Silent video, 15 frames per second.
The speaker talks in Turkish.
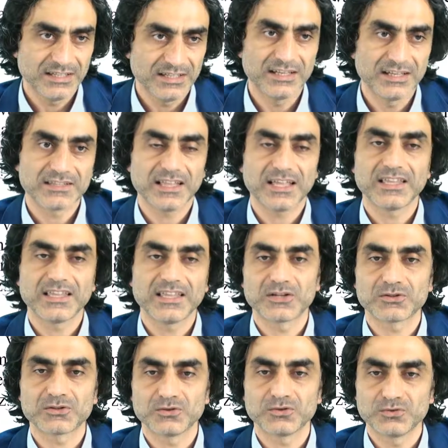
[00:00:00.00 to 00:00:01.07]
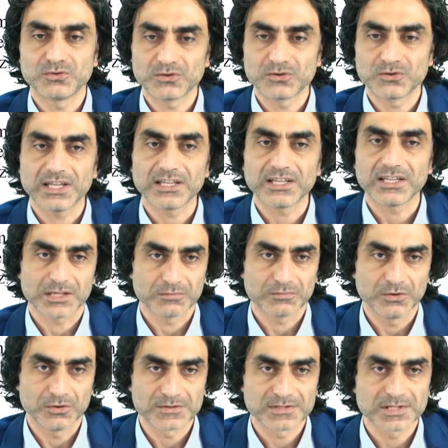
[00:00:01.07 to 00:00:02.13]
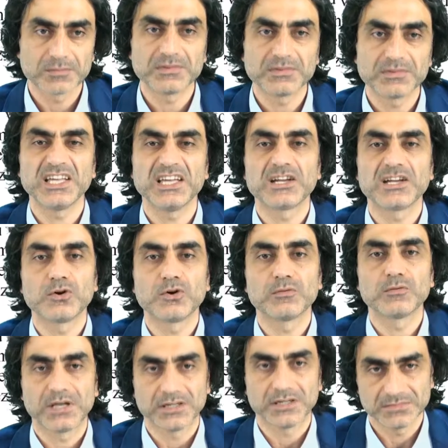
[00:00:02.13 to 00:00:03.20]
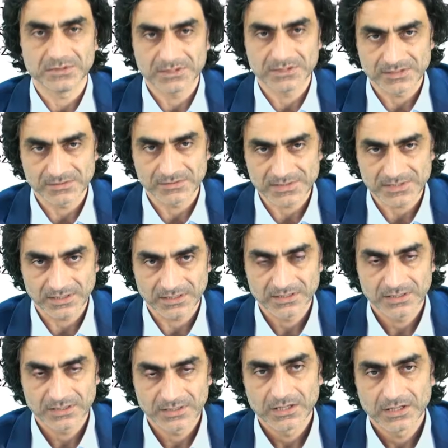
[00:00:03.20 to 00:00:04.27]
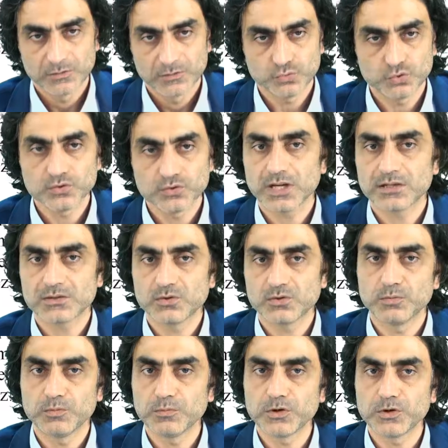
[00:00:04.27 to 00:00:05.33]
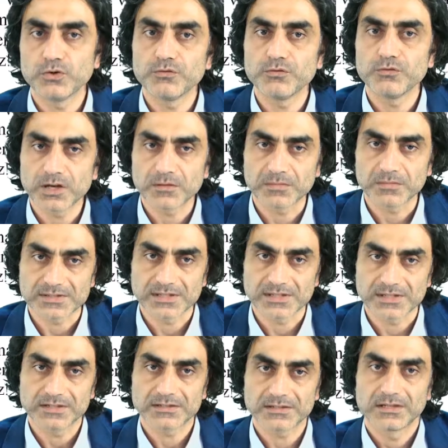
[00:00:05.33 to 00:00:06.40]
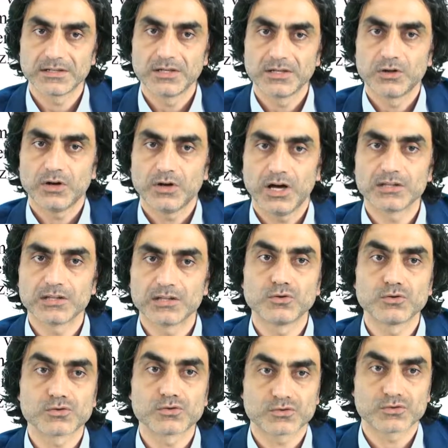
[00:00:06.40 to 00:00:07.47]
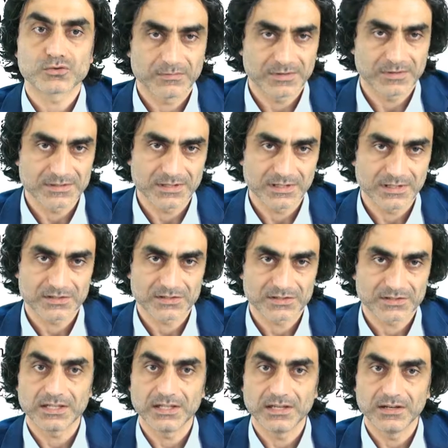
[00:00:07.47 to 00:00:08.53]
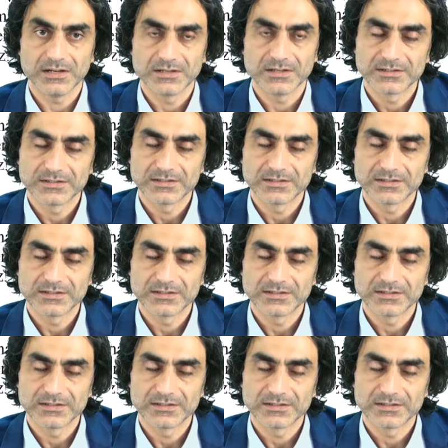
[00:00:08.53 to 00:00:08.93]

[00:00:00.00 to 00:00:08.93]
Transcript: İyilikten yahut kötülükten yana bile olsa bir değeri olmayan bir kimse. Bunlar topluma yön veremezler algı oluşturamazlar, şekil,